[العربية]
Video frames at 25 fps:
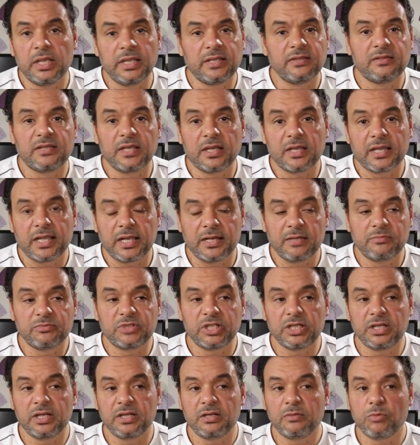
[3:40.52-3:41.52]
انت
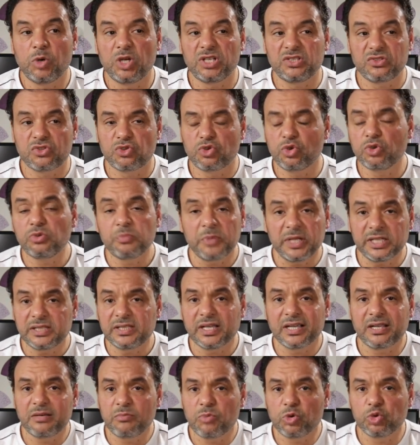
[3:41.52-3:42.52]
كلمتنا ان مهندس صوت
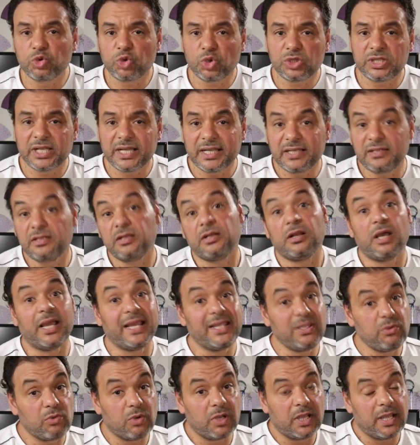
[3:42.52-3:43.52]
محتاج الموضوع ده جدا
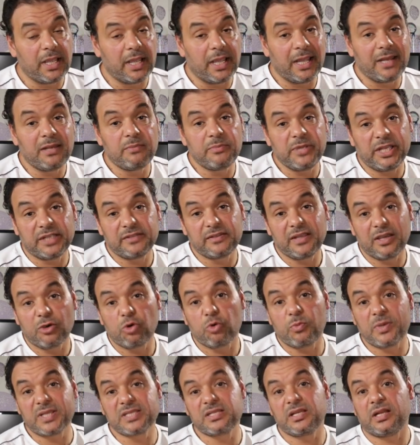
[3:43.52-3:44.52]
ايوه قال
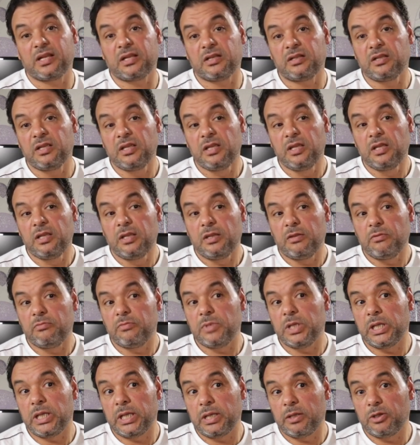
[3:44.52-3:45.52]
بيحتاجه مثلا
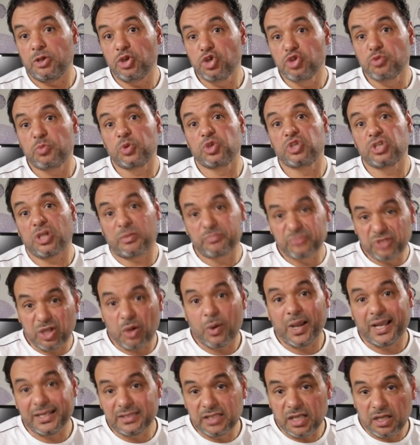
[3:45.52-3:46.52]
آه، يظبط
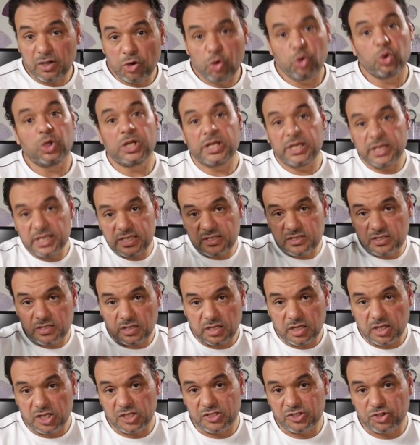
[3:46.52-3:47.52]
ظابطه واحده كل الناس
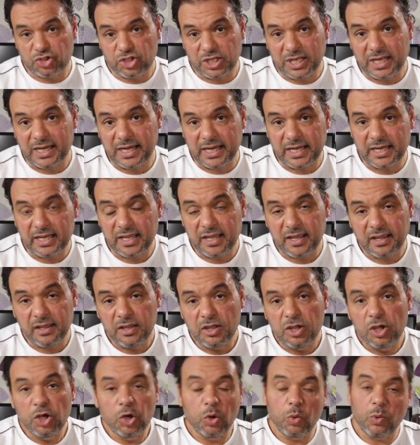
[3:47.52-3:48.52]
خلاص تشتغل
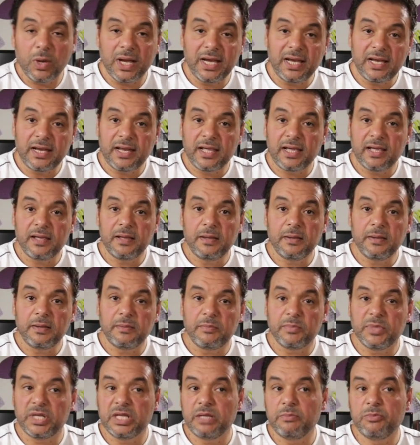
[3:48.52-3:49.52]
عليها ولا
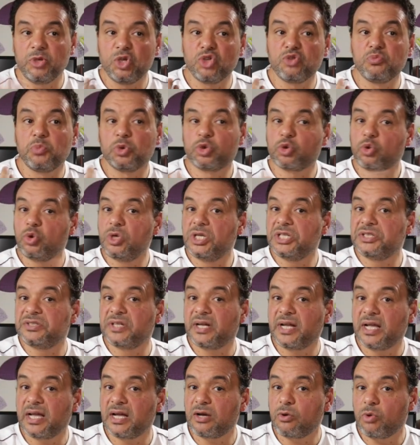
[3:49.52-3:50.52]
بيظبط كل
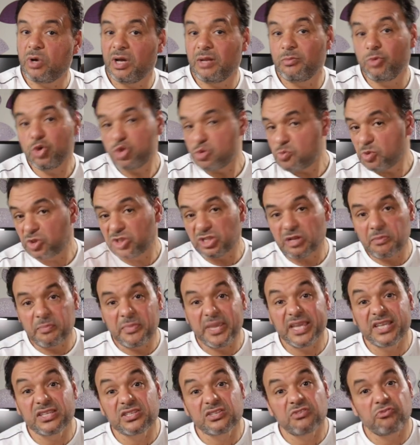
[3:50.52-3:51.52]
تراك ولا بيظبط
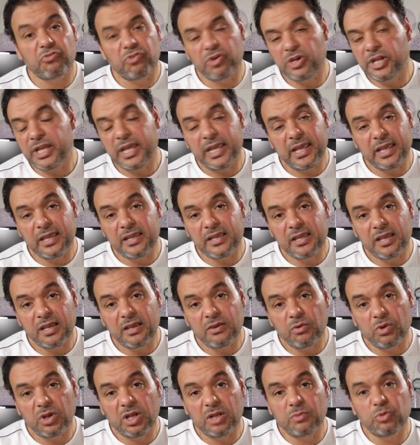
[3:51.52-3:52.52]
الميكس في
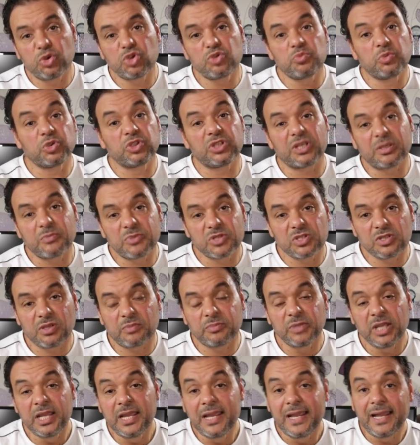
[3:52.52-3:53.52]
النهايه ولا بيظبط ايه
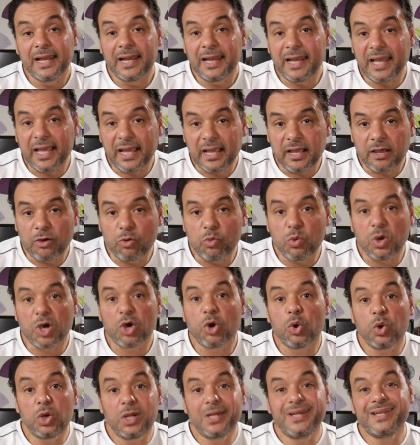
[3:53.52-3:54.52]
بالظبط لا هو
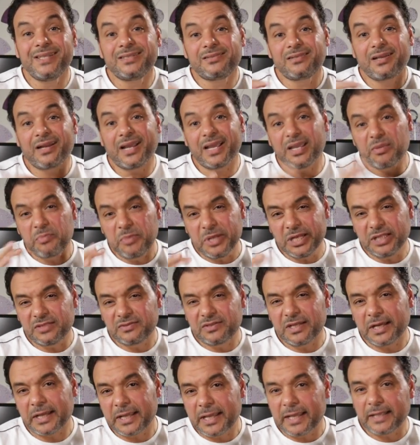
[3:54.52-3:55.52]
كل تراك من
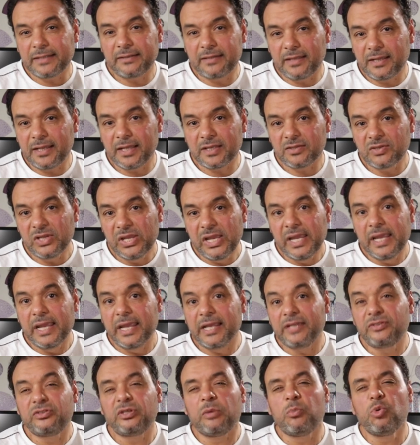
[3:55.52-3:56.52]
التراكات ديت
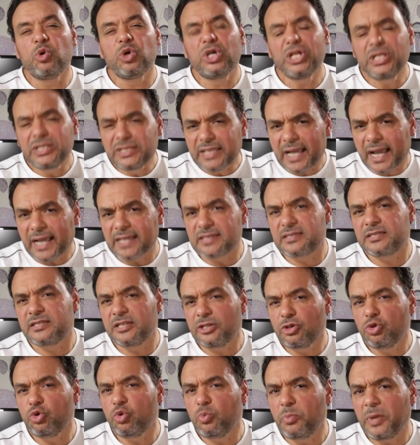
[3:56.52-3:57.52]
انت ممكن
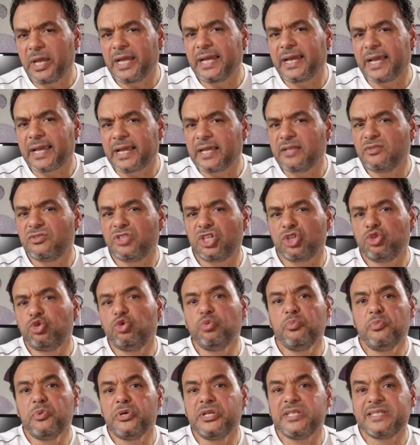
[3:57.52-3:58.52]
تحسنه بانك انت
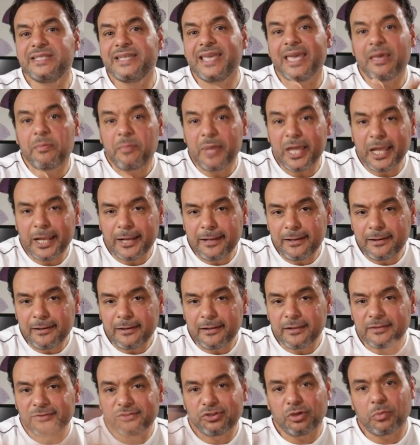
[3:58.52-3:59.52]
تبرز
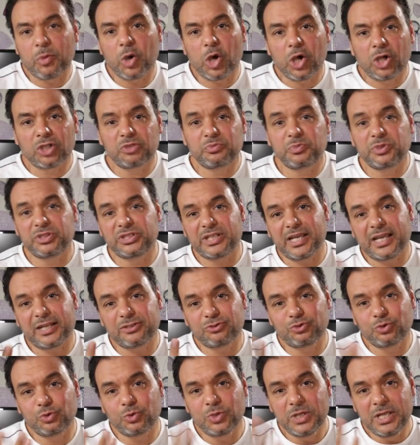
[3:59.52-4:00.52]
جمال الطبقات
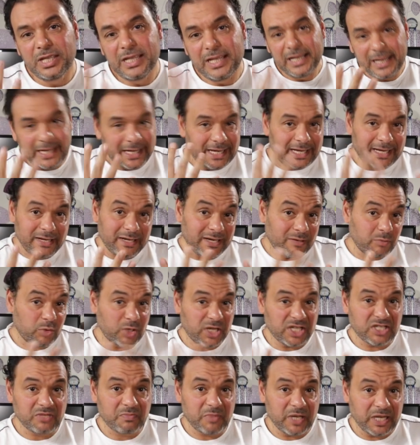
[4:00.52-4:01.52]
بتاعته
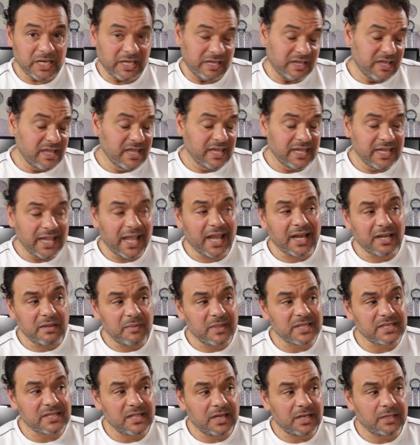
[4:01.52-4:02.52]
المناسبه ليه يعني
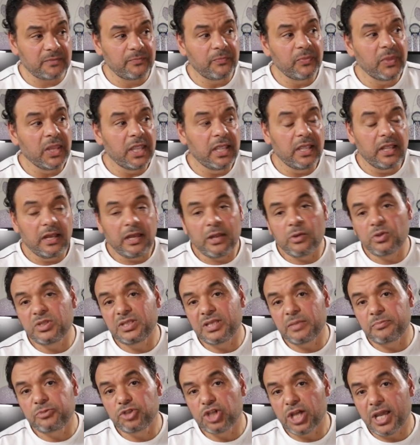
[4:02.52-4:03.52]
مثلا لو
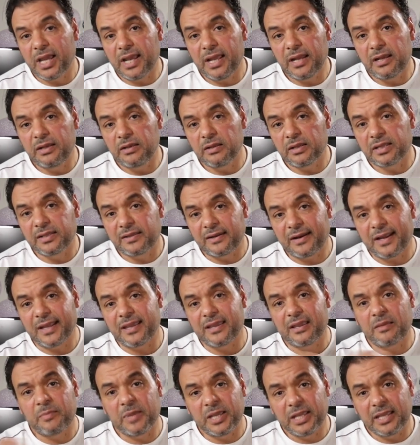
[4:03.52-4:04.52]
انت بتشغل
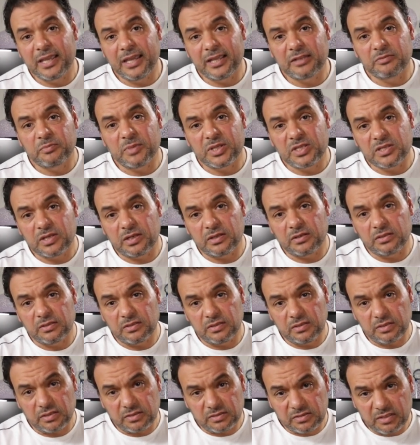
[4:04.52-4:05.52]
تراك كمانجات مثلا
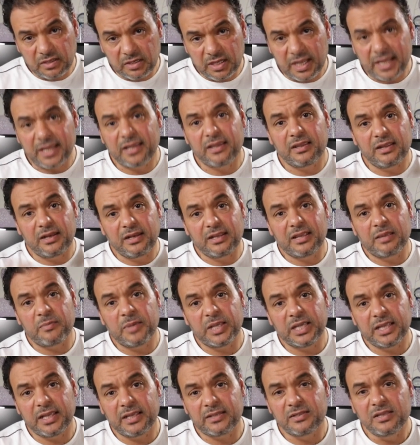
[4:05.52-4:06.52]
تراك
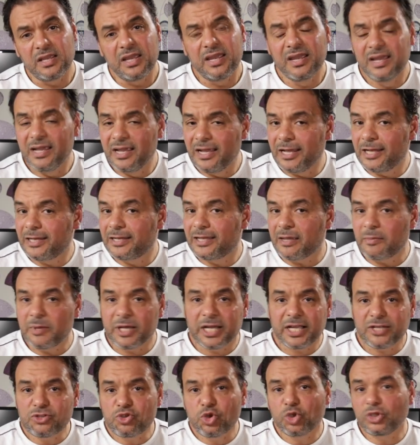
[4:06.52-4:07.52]
الكمانجات
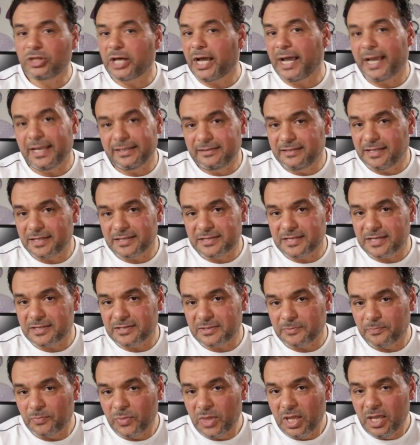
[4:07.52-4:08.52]
الكمانجات صوتها حد
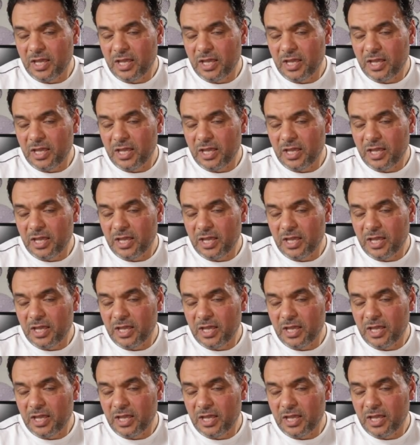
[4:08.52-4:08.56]
اساسا